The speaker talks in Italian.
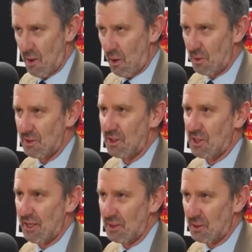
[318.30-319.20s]
ogni
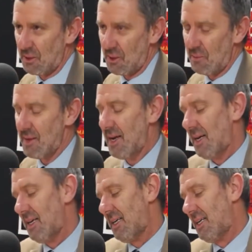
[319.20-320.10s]
100
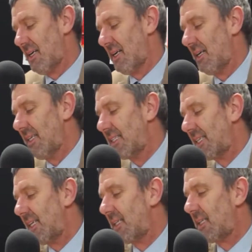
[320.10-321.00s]
eh,
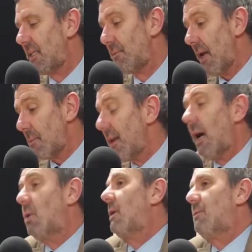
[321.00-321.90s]
iscritti, beh
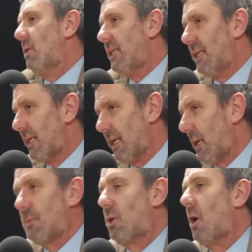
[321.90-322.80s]
allora vuol dire
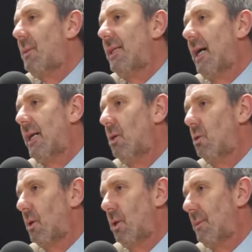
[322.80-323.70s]
che bisogna aumentare il
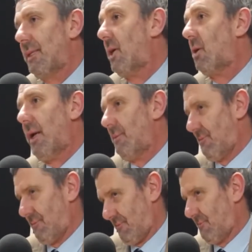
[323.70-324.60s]
numero di matricole
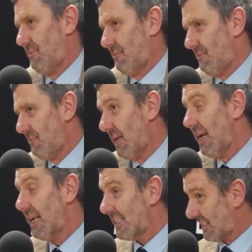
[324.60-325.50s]
Mm?
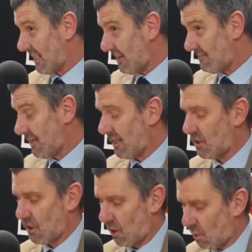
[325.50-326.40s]
Se
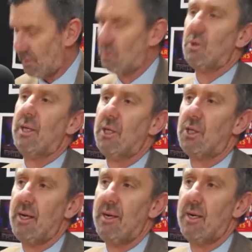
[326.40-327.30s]
invece, come
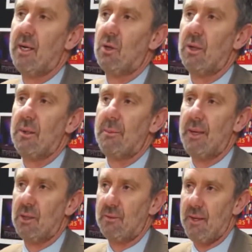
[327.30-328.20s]
suggerisce il rettore di
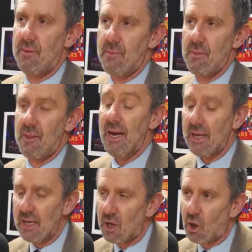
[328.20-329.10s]
Padova,
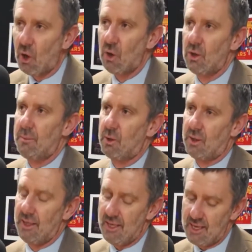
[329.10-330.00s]
il collo di
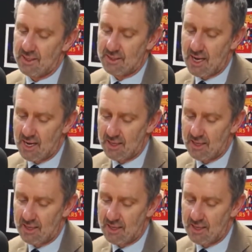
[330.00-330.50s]
bottiglia sta